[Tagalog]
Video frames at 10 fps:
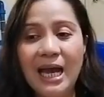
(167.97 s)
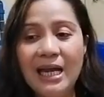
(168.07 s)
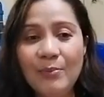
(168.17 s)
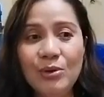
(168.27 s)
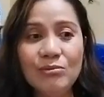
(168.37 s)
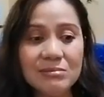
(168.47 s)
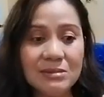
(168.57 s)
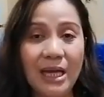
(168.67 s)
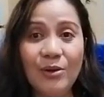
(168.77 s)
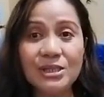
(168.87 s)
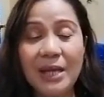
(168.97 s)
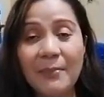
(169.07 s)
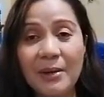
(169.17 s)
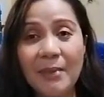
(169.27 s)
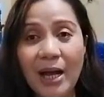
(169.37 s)
Alam mo yung galon
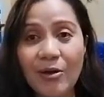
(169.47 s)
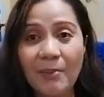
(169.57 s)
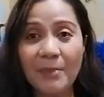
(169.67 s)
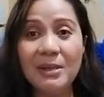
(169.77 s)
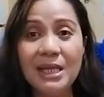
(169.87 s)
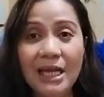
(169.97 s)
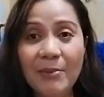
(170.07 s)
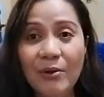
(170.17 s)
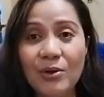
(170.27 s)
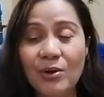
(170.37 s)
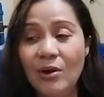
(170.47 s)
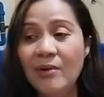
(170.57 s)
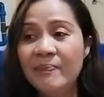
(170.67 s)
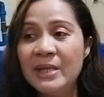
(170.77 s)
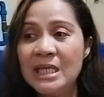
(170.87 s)
syempre bago pag binili mo, no?